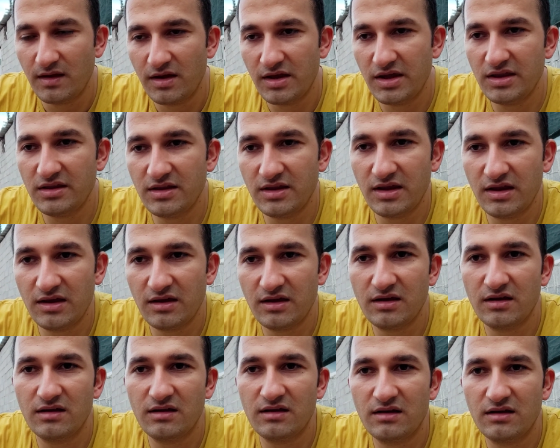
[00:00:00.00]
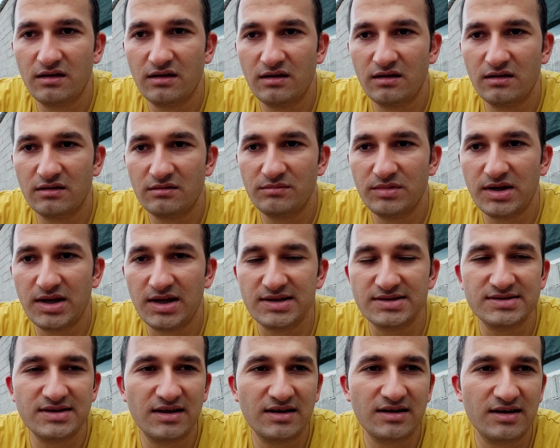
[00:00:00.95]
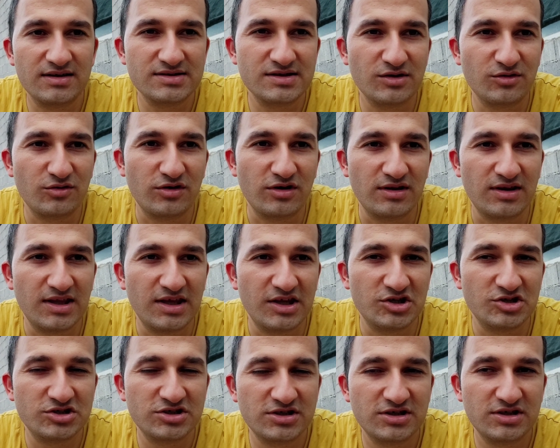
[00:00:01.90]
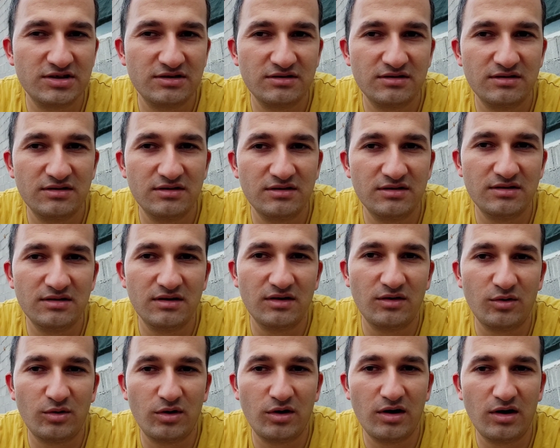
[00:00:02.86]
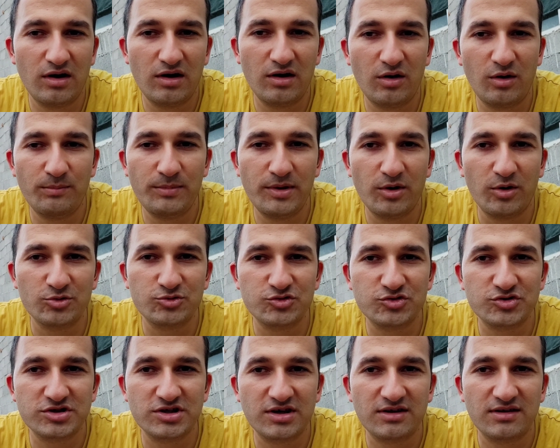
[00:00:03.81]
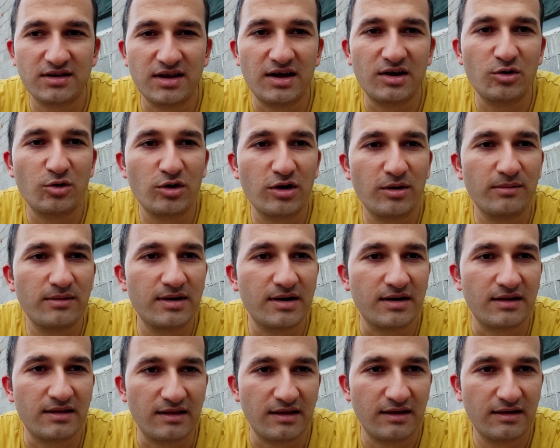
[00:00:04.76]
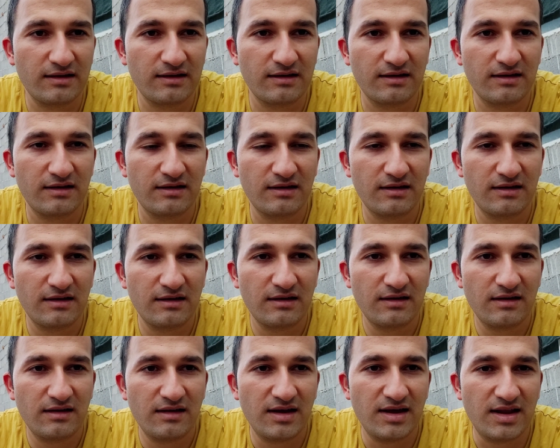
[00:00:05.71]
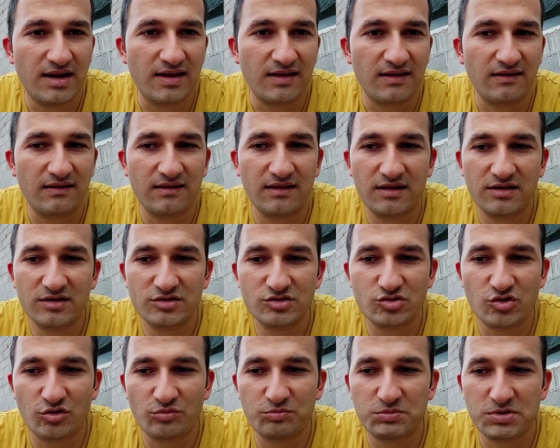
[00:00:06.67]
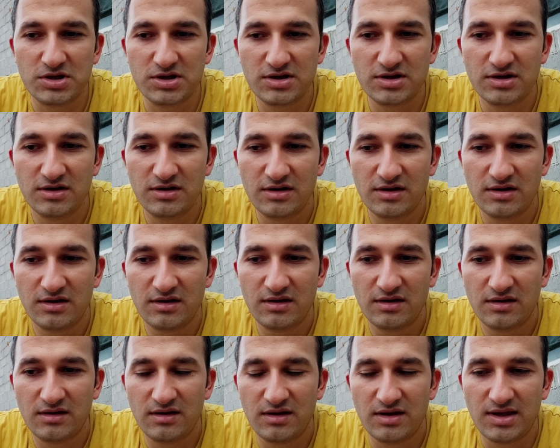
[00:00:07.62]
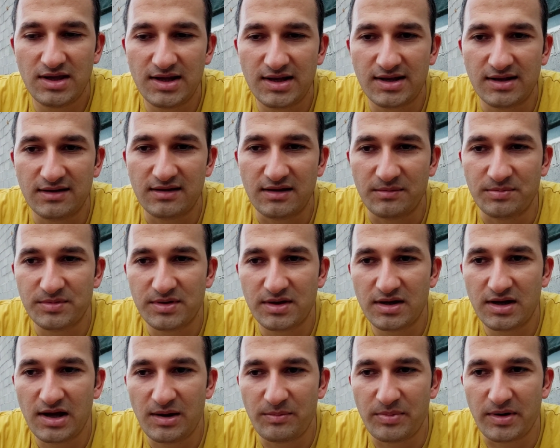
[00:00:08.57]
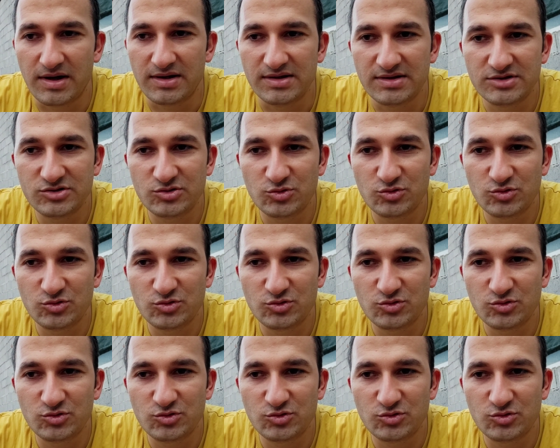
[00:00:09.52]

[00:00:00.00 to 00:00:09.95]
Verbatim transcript: Hindi biraz daha kaza göre değişik bir 30-40 tane olabilirdi. En azından çok bir ilk etapta ne yapardınız?